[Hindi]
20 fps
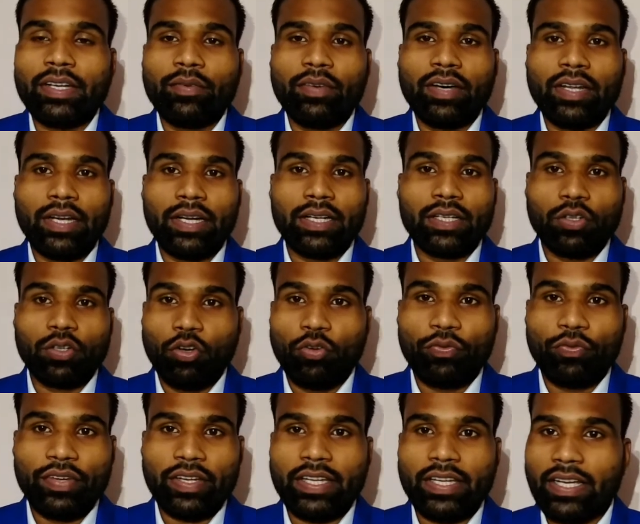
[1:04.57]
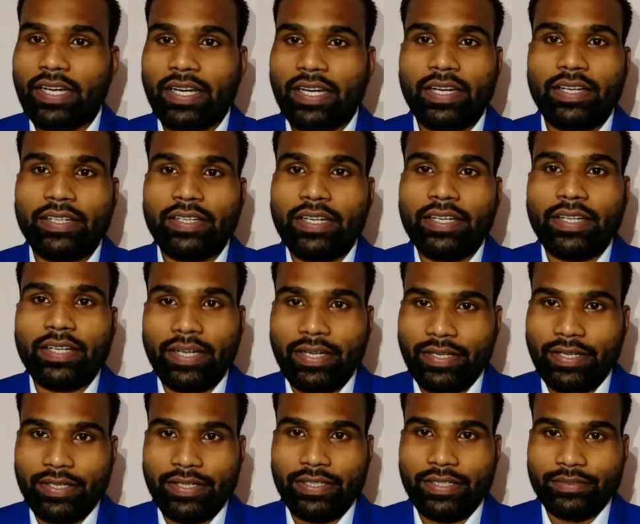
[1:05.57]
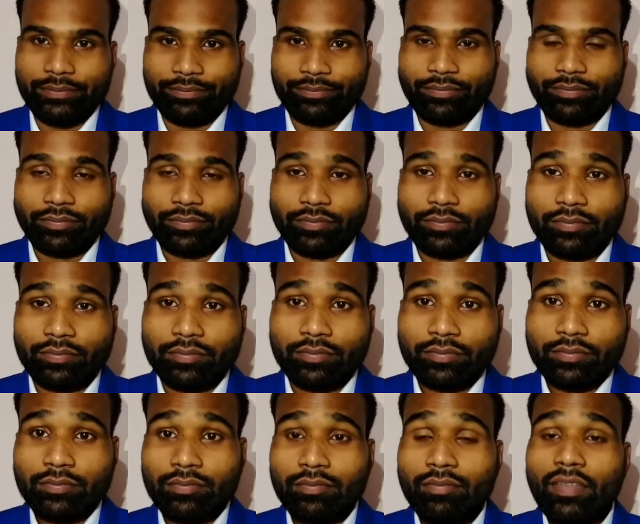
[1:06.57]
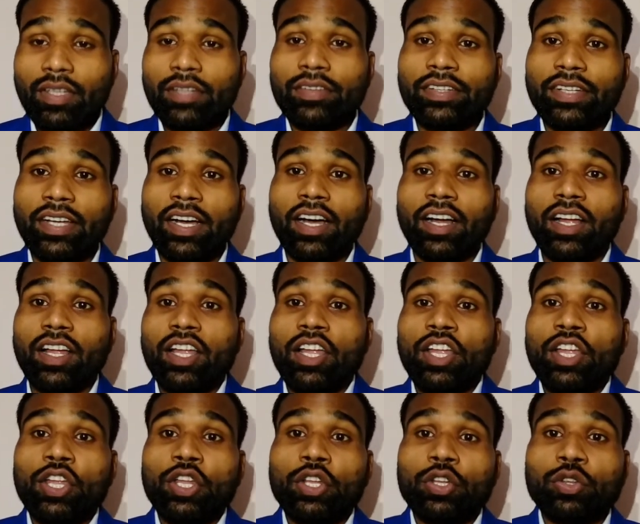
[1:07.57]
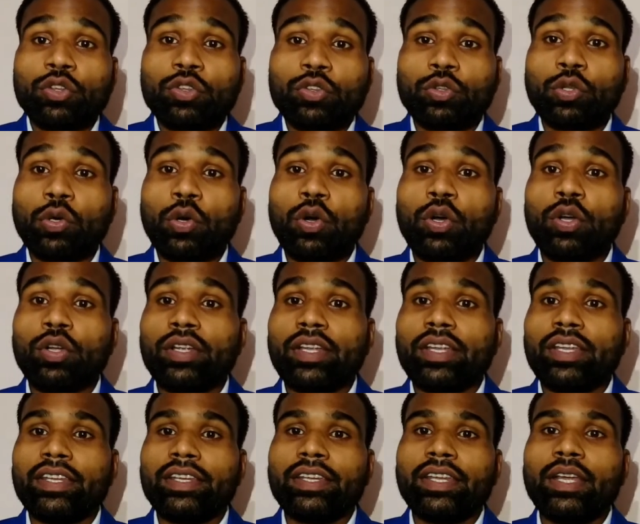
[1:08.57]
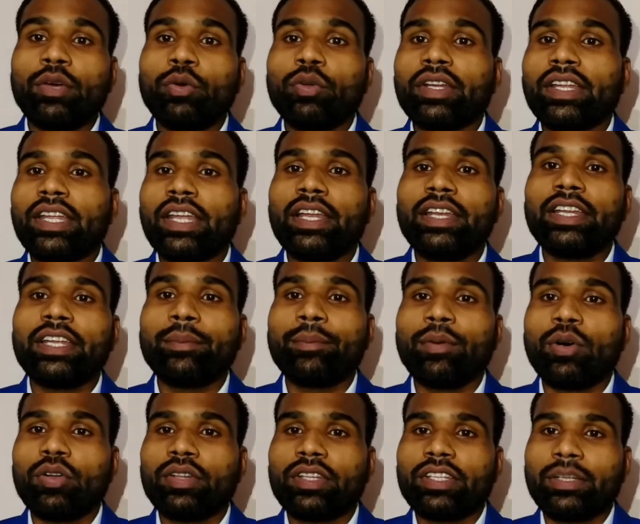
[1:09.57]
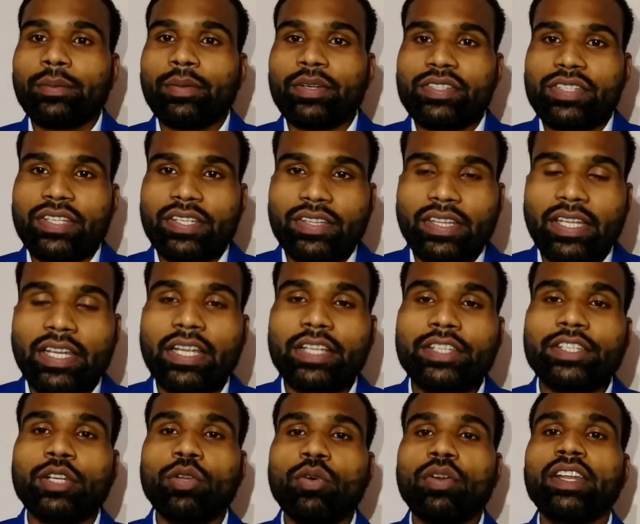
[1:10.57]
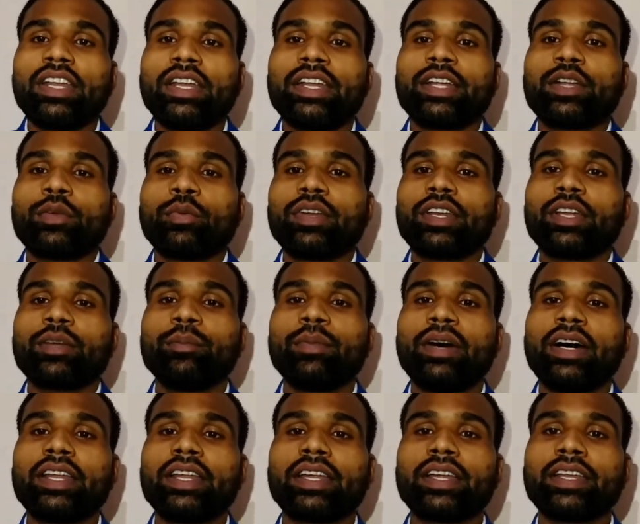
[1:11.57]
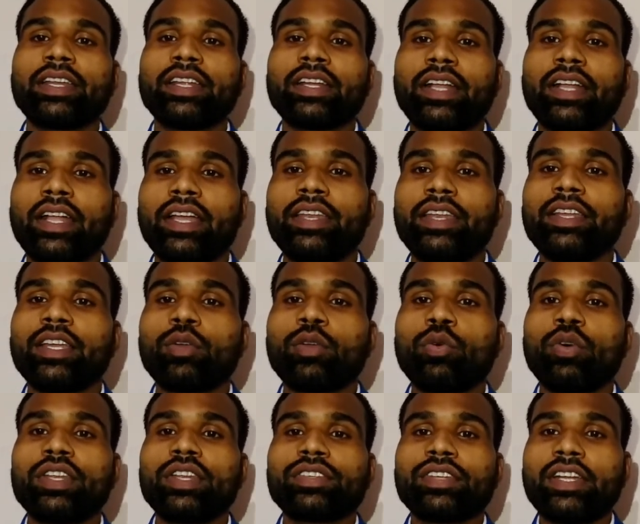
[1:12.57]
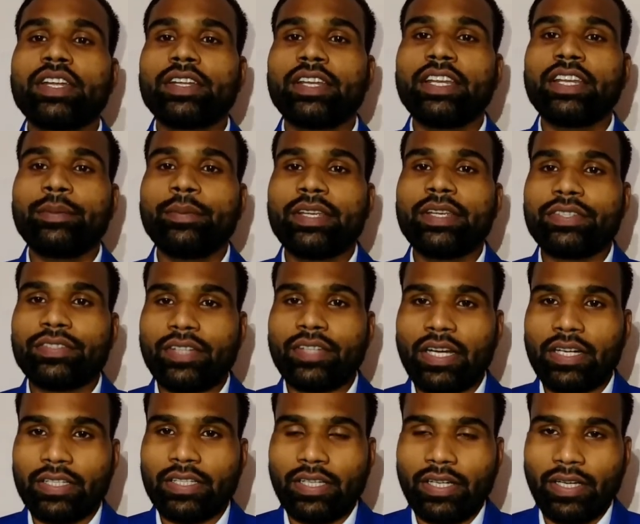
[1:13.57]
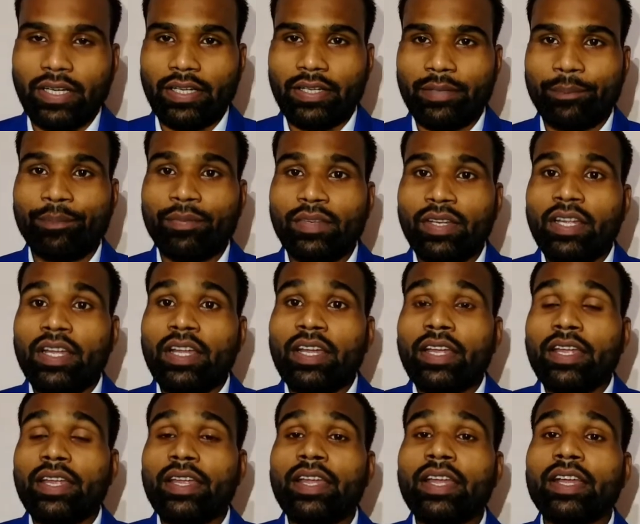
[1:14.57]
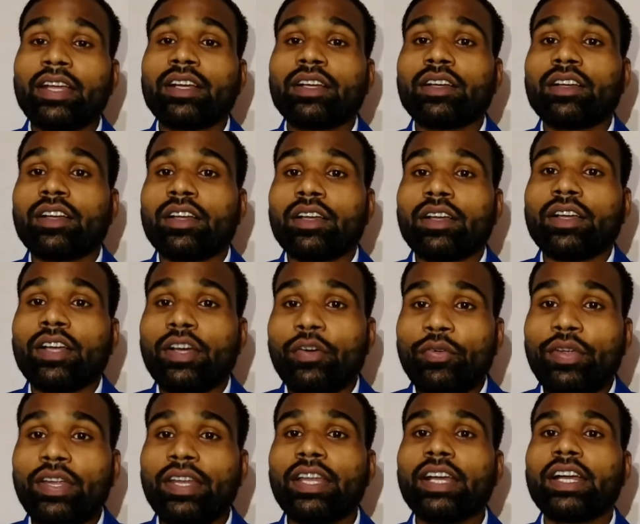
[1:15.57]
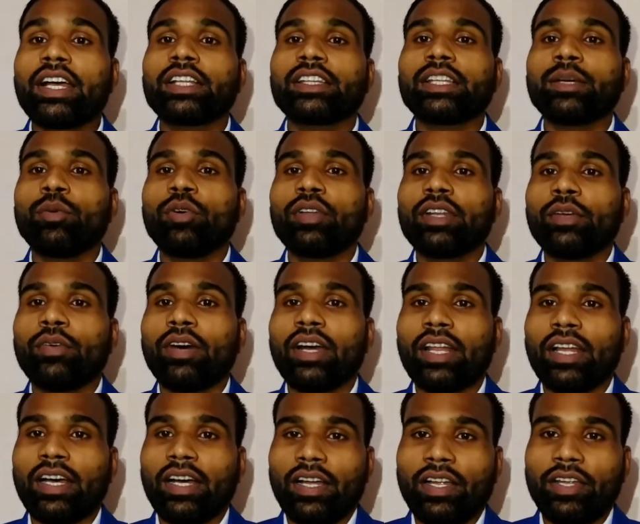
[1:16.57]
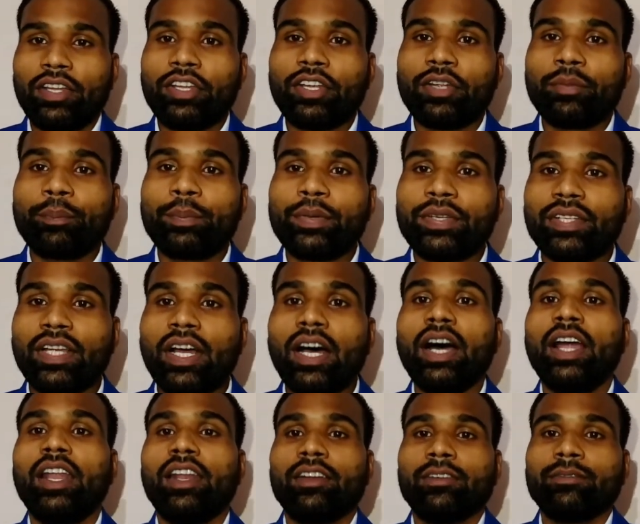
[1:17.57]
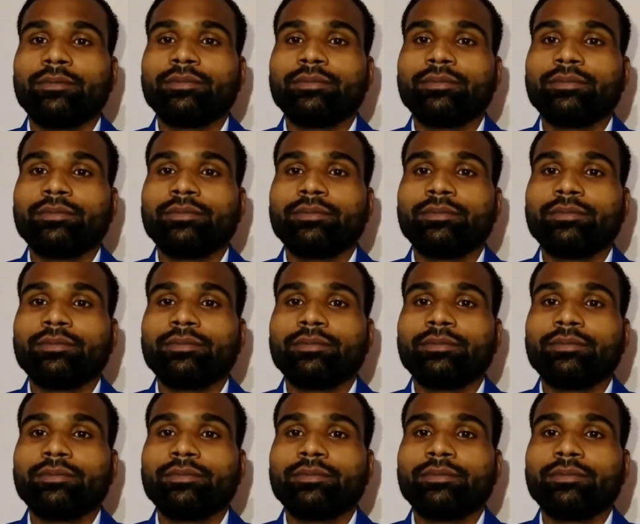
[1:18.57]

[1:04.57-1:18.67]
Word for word: हमारा टॉपिक या कंटेंट रहेंगे जी हाँ तो ये उनके लिए बहुत ही जबरदस्त है जिन्होंने नेटवर्क मार्केटिंग कैरियर को रिसेंटली में स्टार्ट करा है एक कभी न खत्म होने वाला एक विशाल